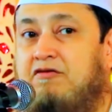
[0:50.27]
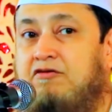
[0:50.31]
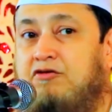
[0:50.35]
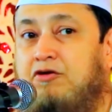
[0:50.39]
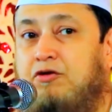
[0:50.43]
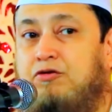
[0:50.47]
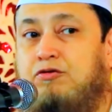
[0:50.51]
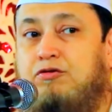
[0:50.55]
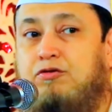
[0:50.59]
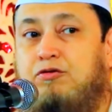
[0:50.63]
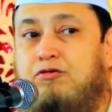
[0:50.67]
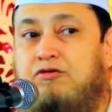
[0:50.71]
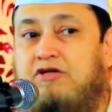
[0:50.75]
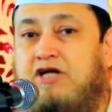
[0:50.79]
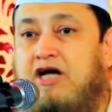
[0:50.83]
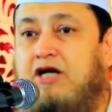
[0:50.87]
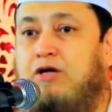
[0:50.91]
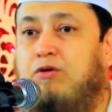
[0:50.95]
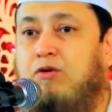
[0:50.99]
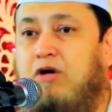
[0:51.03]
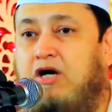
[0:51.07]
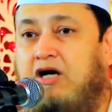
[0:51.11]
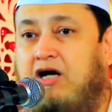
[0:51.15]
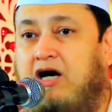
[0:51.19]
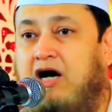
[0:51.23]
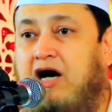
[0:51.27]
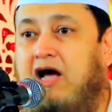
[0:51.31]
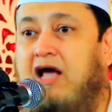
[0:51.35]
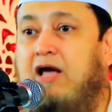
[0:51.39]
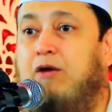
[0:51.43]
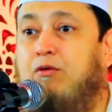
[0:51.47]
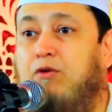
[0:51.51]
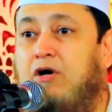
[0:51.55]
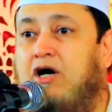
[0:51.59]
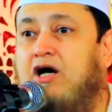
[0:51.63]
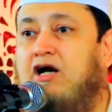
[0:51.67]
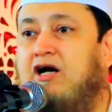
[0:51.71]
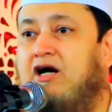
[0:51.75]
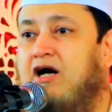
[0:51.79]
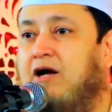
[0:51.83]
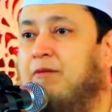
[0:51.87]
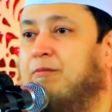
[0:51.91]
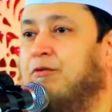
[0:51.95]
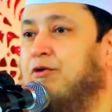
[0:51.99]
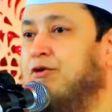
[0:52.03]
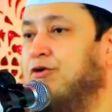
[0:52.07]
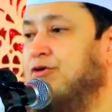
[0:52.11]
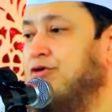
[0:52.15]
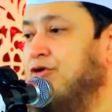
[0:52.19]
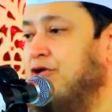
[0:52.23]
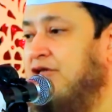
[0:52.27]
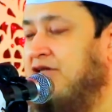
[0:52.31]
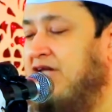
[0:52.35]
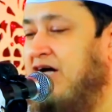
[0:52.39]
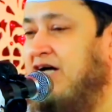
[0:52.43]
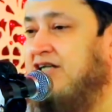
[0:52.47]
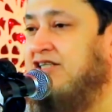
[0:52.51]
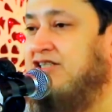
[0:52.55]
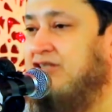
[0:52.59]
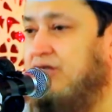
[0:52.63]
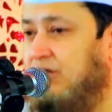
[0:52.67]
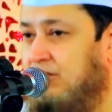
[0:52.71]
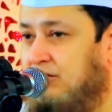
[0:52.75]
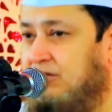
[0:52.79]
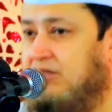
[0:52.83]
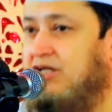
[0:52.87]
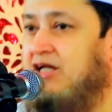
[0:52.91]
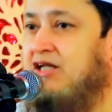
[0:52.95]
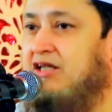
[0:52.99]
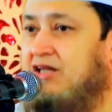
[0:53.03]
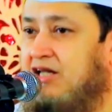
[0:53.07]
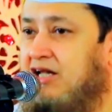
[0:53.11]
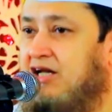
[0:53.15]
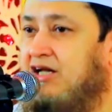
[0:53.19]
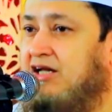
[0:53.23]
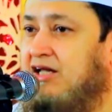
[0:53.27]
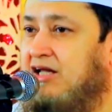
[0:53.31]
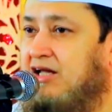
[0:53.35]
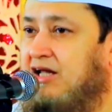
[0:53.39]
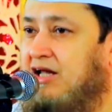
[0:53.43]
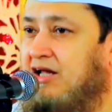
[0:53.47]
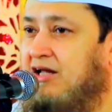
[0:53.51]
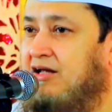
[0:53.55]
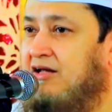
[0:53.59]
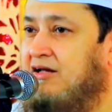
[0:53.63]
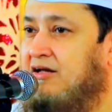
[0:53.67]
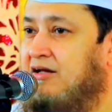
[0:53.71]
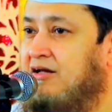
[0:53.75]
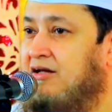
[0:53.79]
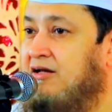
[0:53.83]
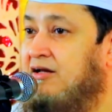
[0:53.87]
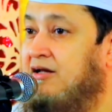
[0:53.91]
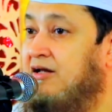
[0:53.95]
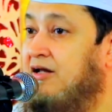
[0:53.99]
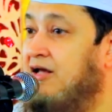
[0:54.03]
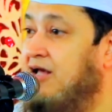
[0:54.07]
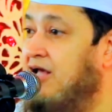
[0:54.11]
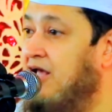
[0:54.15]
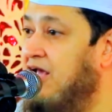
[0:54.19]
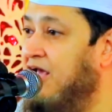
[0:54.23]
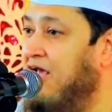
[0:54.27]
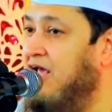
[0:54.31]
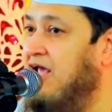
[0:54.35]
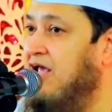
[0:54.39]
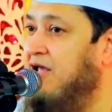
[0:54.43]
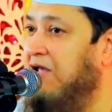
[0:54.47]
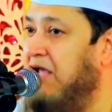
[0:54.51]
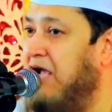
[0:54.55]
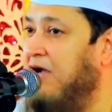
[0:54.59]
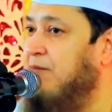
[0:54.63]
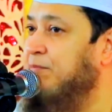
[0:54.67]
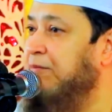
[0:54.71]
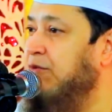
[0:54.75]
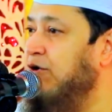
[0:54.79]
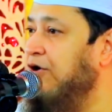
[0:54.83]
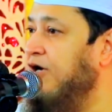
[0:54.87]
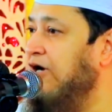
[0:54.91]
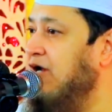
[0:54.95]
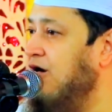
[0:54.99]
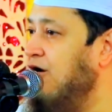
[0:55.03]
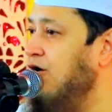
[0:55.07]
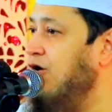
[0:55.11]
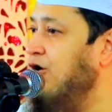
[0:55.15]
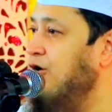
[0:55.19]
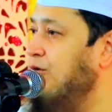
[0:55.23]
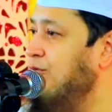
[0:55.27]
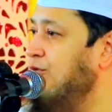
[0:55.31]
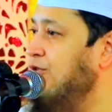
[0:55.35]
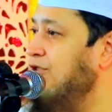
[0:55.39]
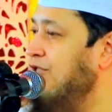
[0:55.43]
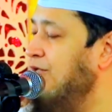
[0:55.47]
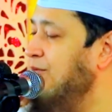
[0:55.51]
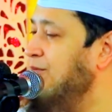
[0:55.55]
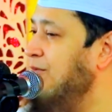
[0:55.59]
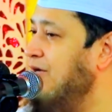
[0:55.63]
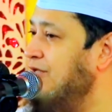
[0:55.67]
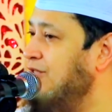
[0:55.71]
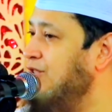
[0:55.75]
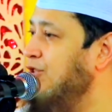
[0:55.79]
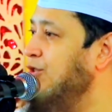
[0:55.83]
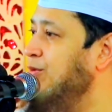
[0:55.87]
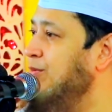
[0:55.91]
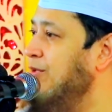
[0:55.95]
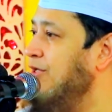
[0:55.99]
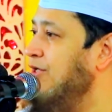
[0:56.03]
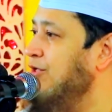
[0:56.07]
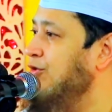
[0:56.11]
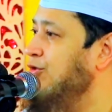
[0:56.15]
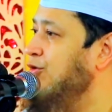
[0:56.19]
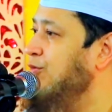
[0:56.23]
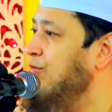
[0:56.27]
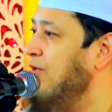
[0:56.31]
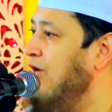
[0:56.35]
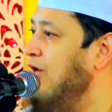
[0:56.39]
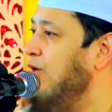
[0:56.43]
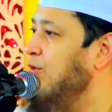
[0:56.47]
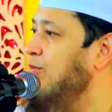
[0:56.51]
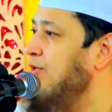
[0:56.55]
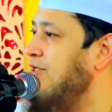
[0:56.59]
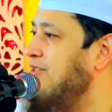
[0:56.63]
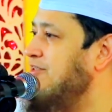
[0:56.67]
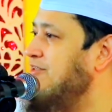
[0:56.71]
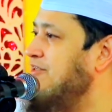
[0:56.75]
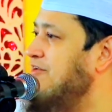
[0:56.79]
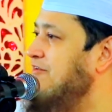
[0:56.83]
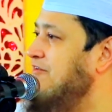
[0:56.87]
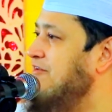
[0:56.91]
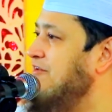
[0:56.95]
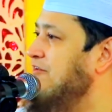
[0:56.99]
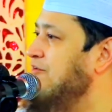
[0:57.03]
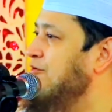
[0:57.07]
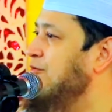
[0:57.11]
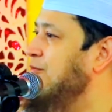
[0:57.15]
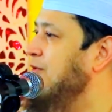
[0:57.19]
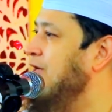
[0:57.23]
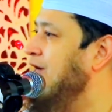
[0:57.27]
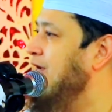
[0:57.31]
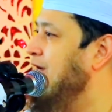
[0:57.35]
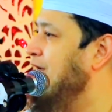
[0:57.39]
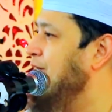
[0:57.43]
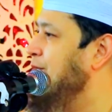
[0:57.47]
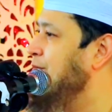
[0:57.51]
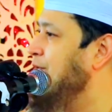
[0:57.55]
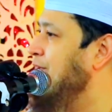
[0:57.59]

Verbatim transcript: জন্তু জানোয়ার হাইওয়ানরা পর্যন্ত তার সন্তানদেরকে এই এক প্রকার রহমতের মাধ্যমে কিন্তু ভালোবাসতেছে সুবাহ